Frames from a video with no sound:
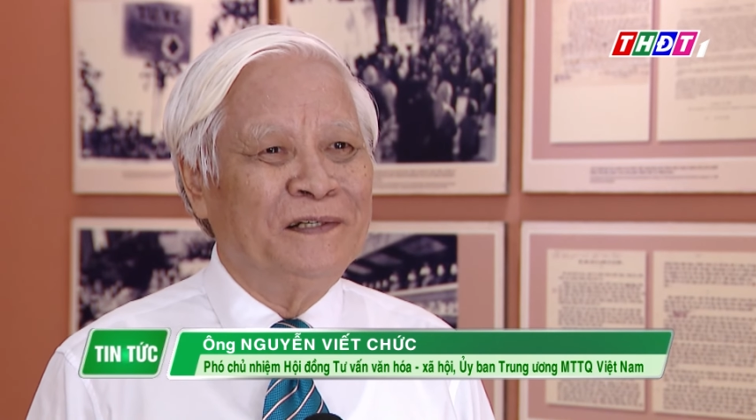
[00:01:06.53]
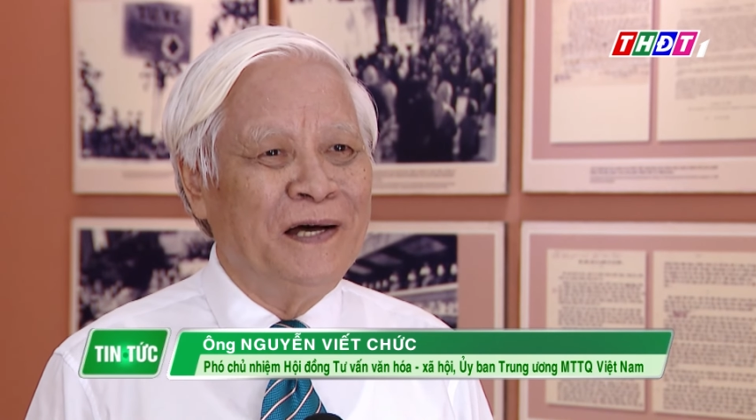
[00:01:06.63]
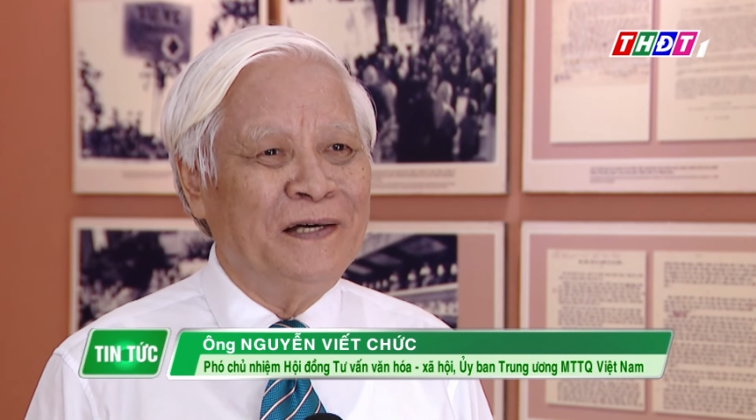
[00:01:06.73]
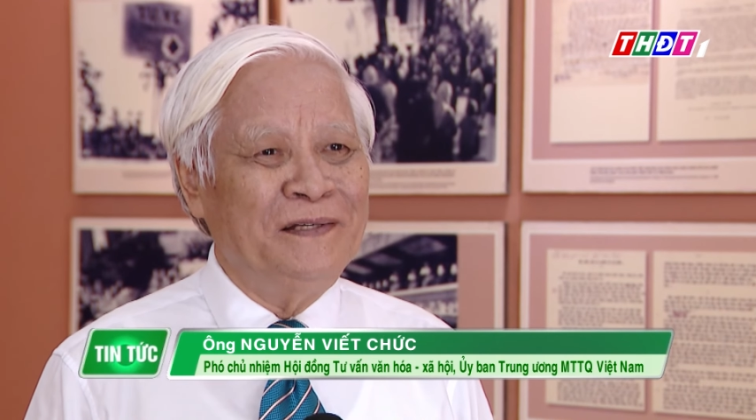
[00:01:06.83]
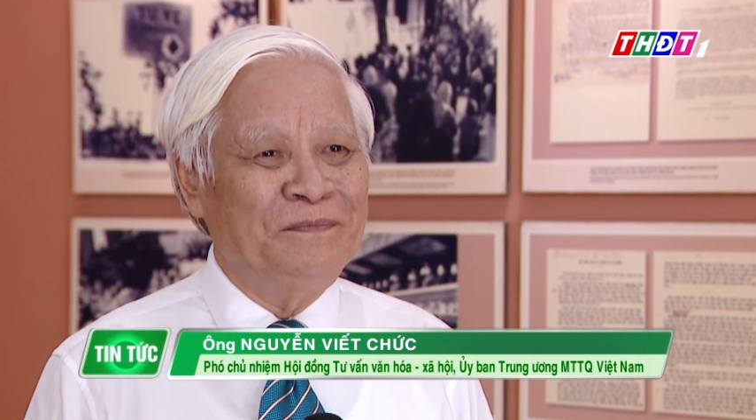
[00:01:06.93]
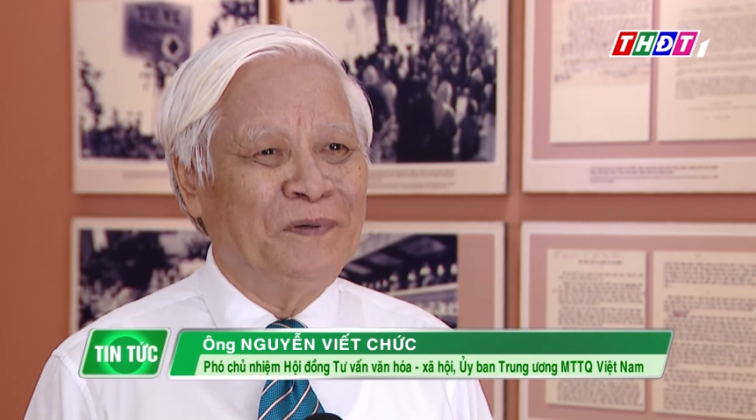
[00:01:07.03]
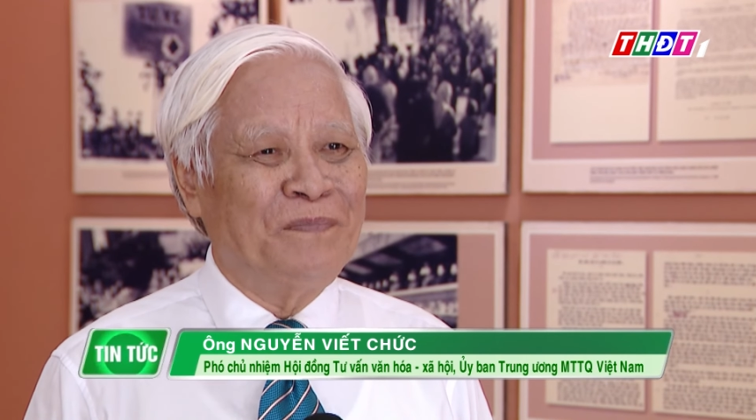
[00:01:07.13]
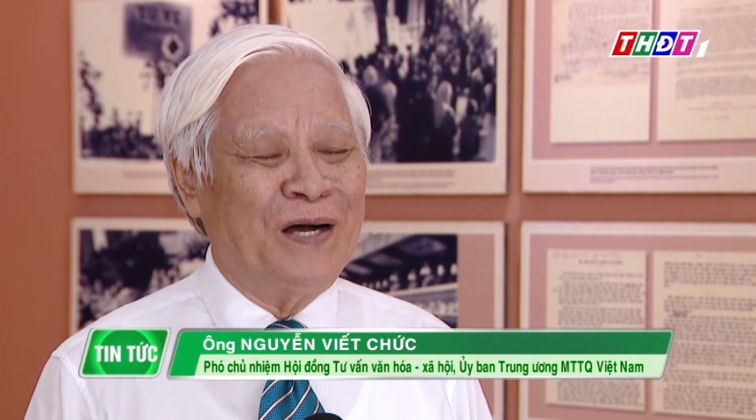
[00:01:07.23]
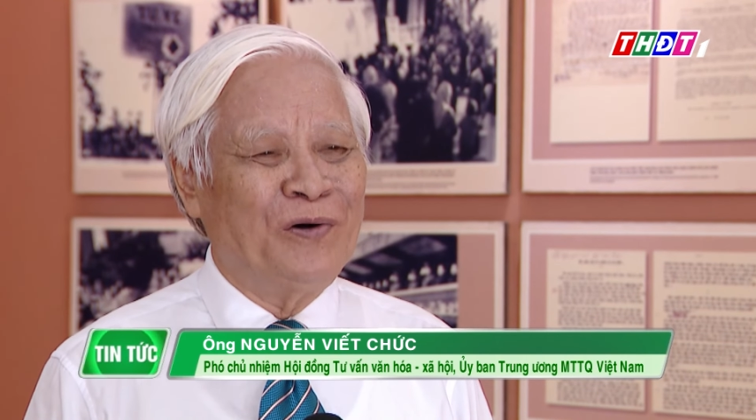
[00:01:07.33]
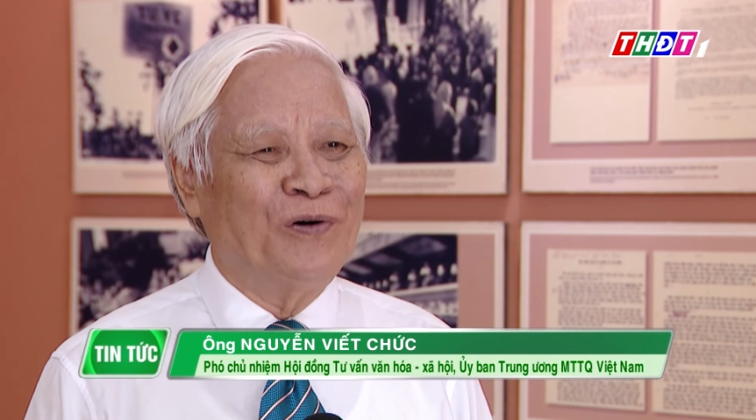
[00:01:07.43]
nơi
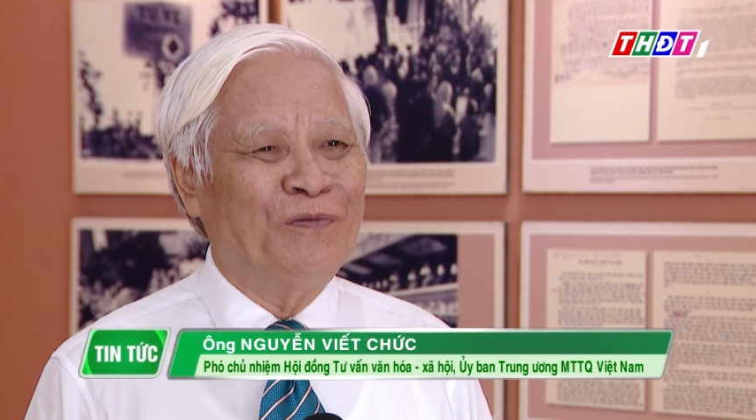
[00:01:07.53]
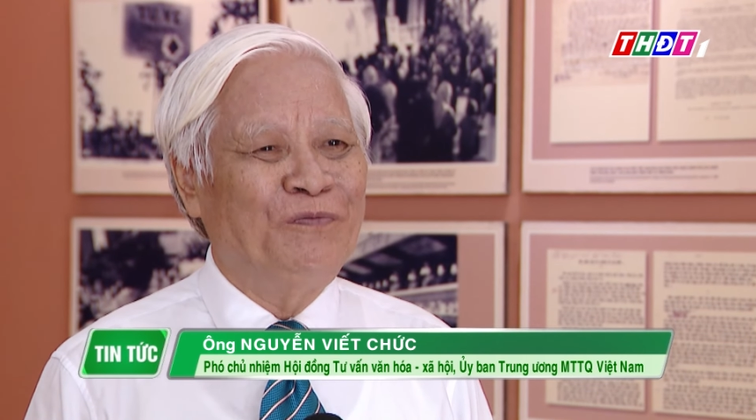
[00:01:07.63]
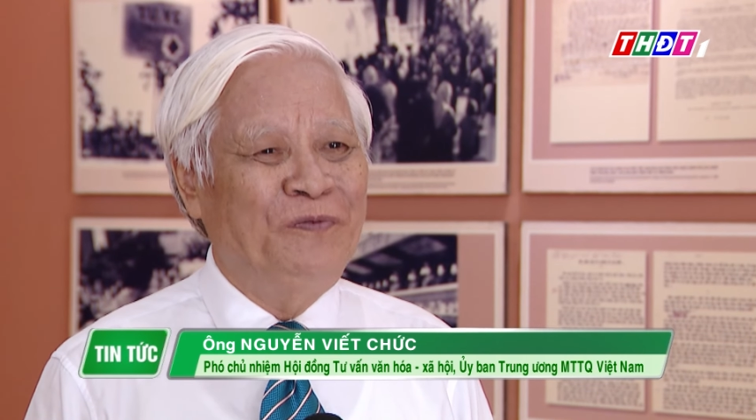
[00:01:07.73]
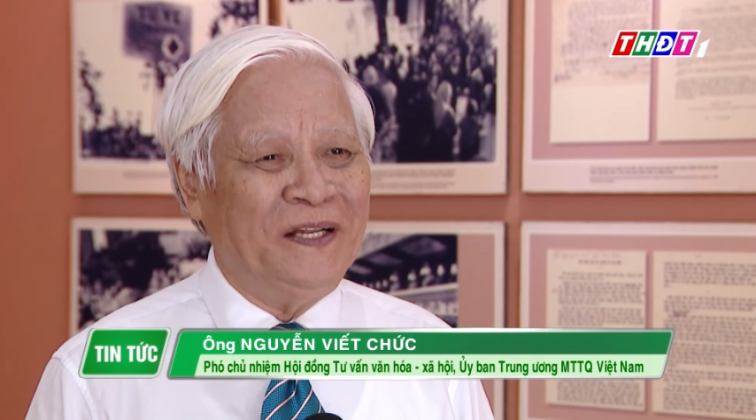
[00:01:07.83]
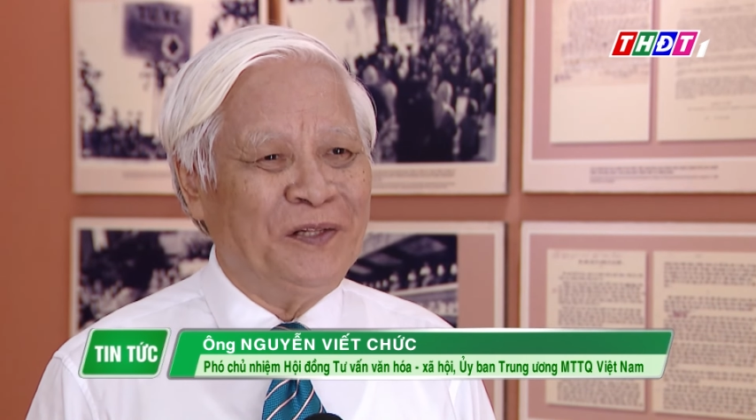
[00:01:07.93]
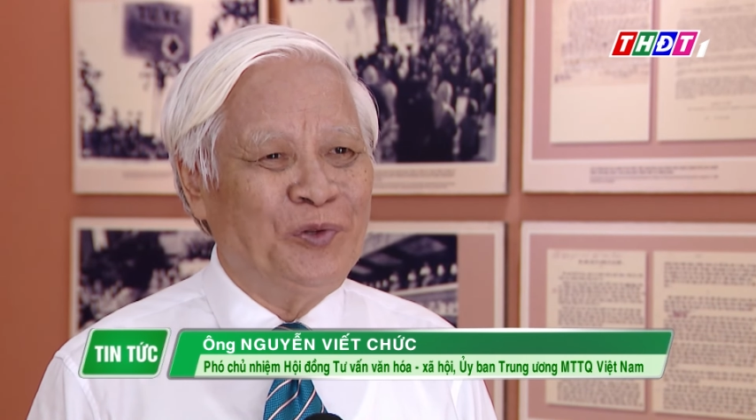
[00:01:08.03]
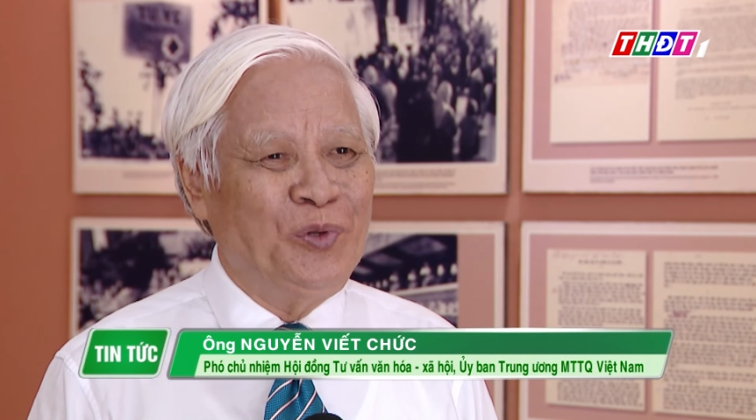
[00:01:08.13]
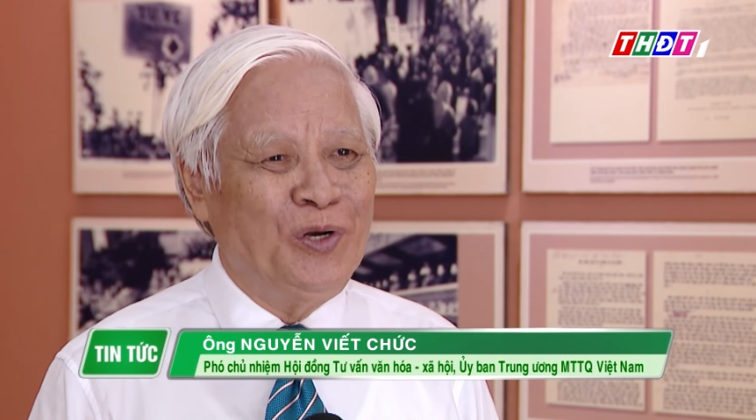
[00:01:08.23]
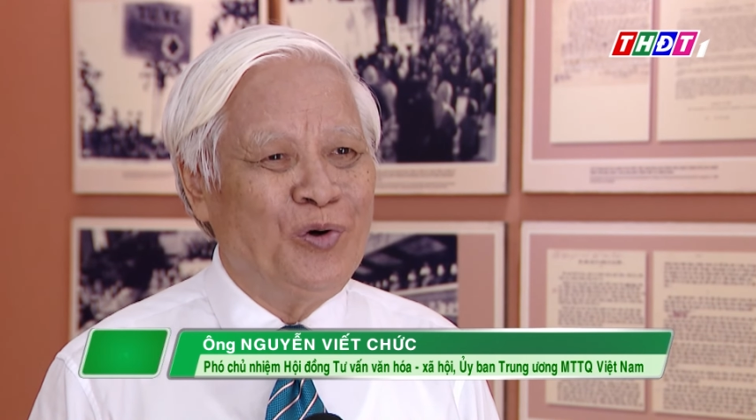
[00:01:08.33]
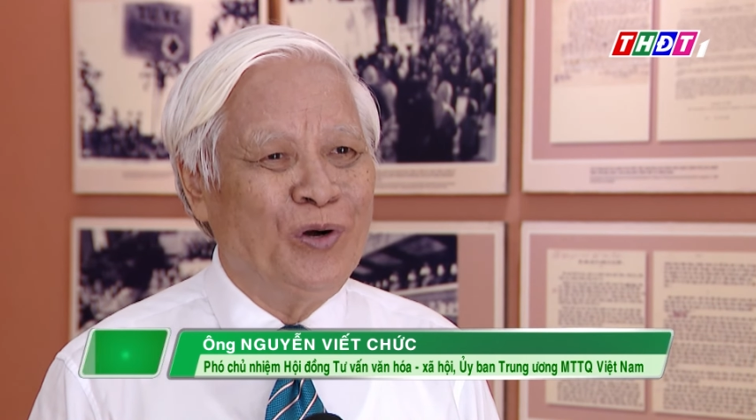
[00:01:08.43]
mà Bác Hồ viết
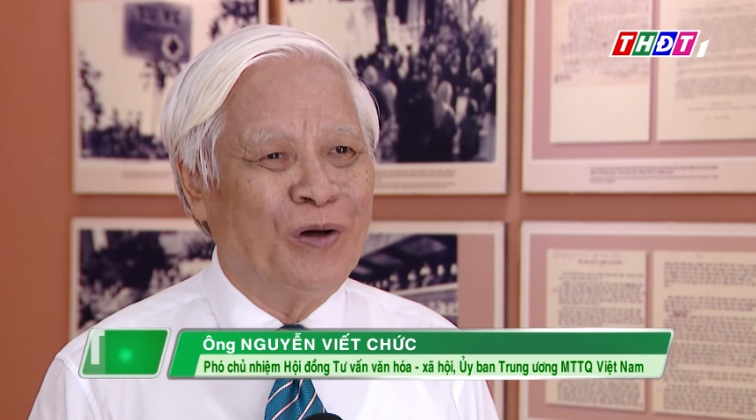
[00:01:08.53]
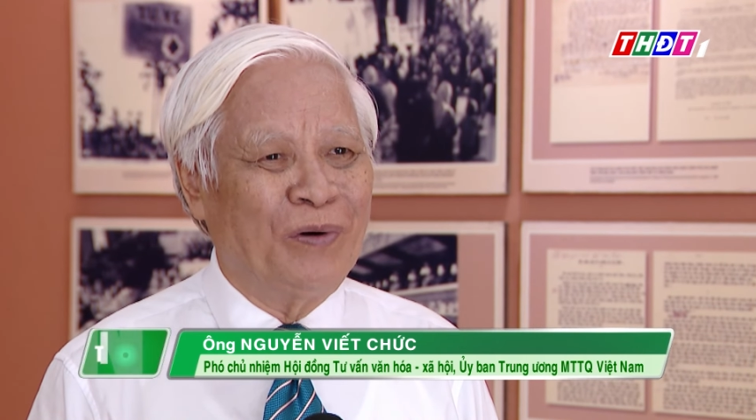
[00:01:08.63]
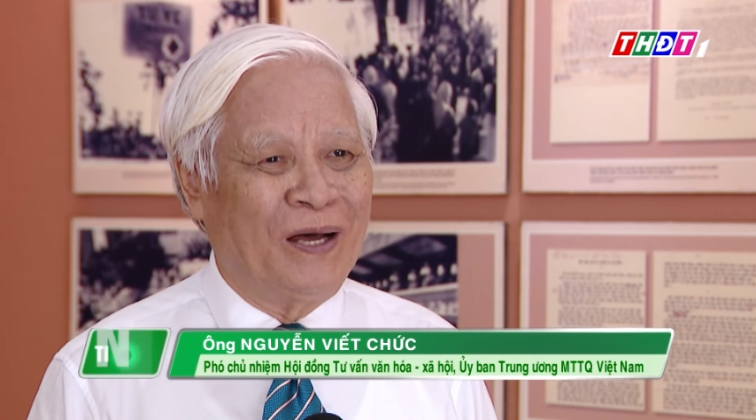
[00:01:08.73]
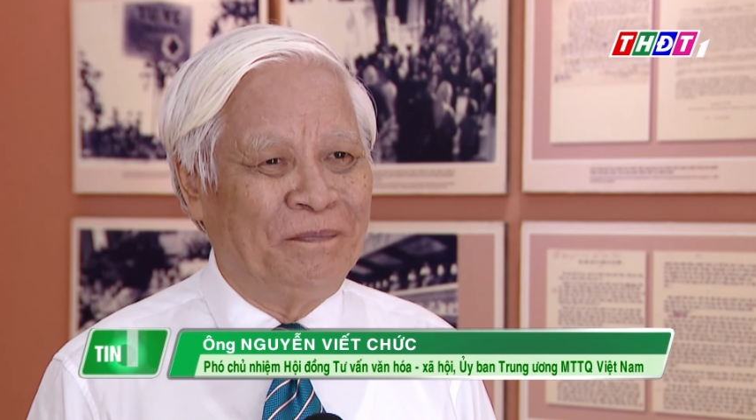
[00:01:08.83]
tuyên ngôn